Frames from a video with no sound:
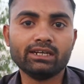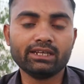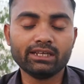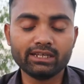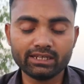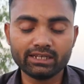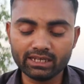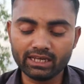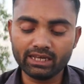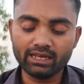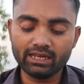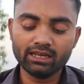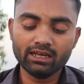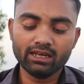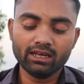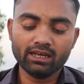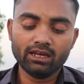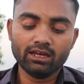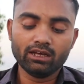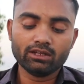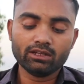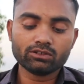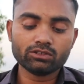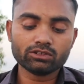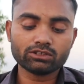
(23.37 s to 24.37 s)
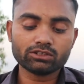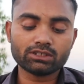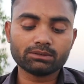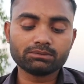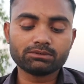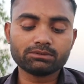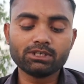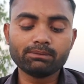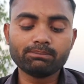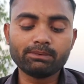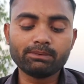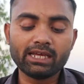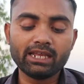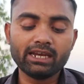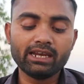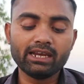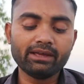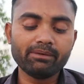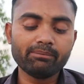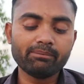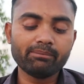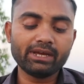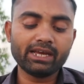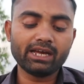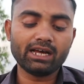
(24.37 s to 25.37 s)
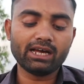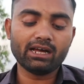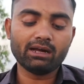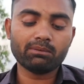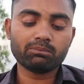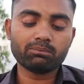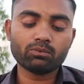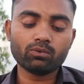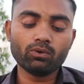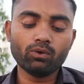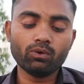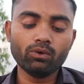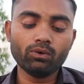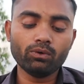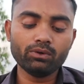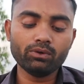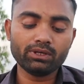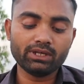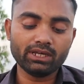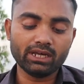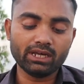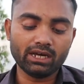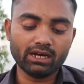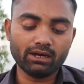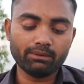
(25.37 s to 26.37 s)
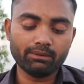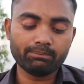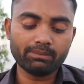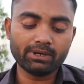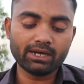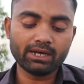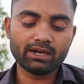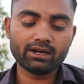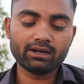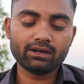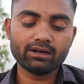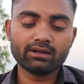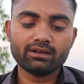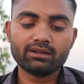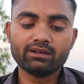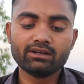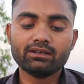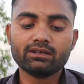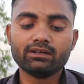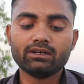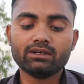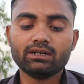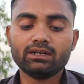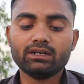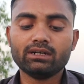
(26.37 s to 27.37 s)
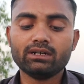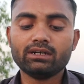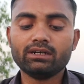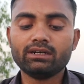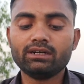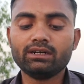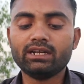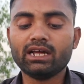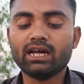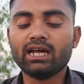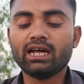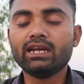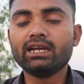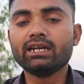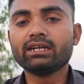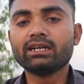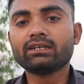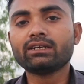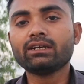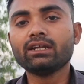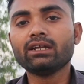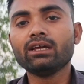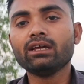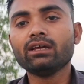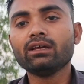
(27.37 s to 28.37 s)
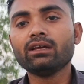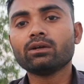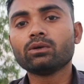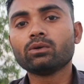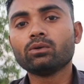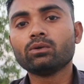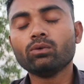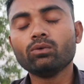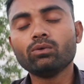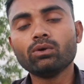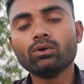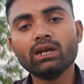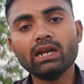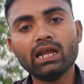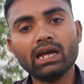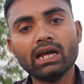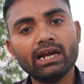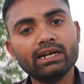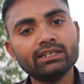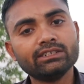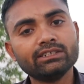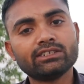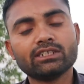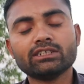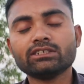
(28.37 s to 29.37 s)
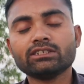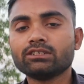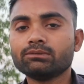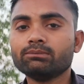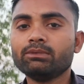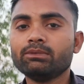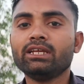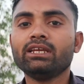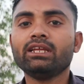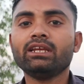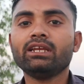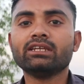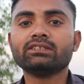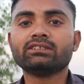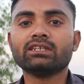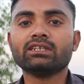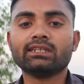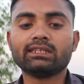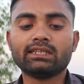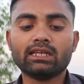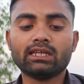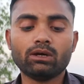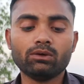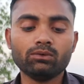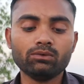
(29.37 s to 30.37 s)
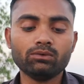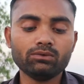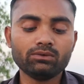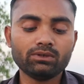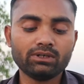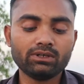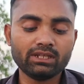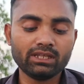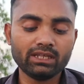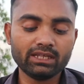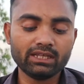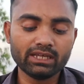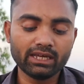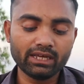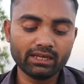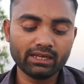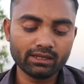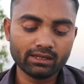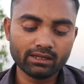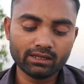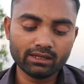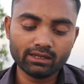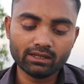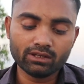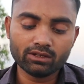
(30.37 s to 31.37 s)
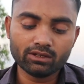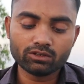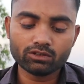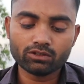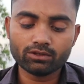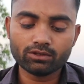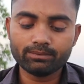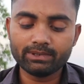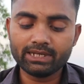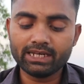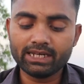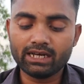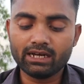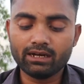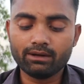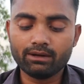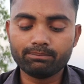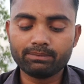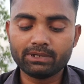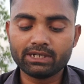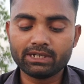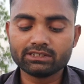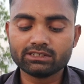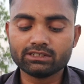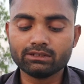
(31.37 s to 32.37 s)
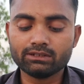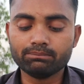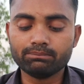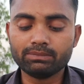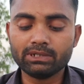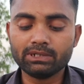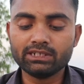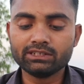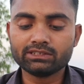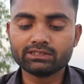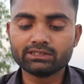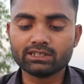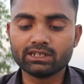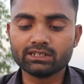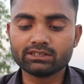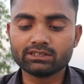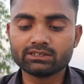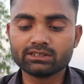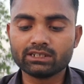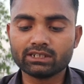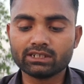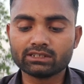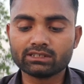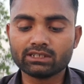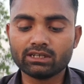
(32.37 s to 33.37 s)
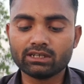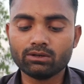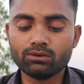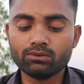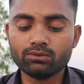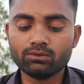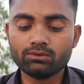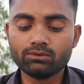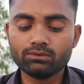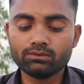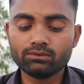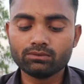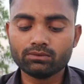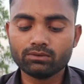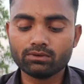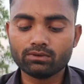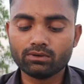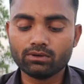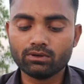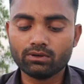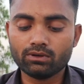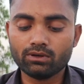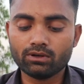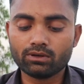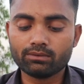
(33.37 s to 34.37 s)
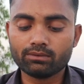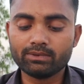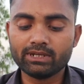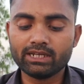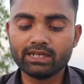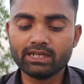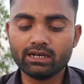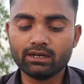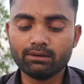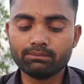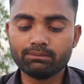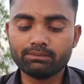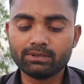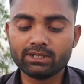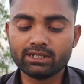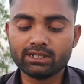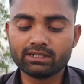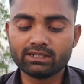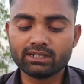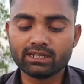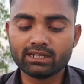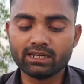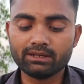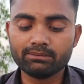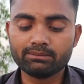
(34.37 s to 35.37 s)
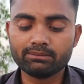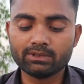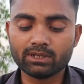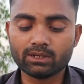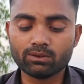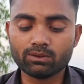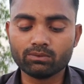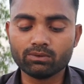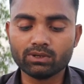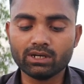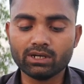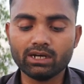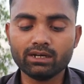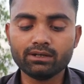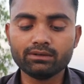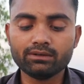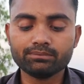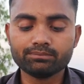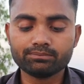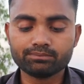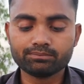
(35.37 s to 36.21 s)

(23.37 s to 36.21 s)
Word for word: है ठीक है तो सबसे पहले मैं आपको यहाँ पर डायरेक्ट गूगल एडिशंस में ही ले चलता हूँ ठीक है तो मैं यहाँ पर सिंपली सर्च करता हूँ और मैं यहाँ पर टाइप करूँगा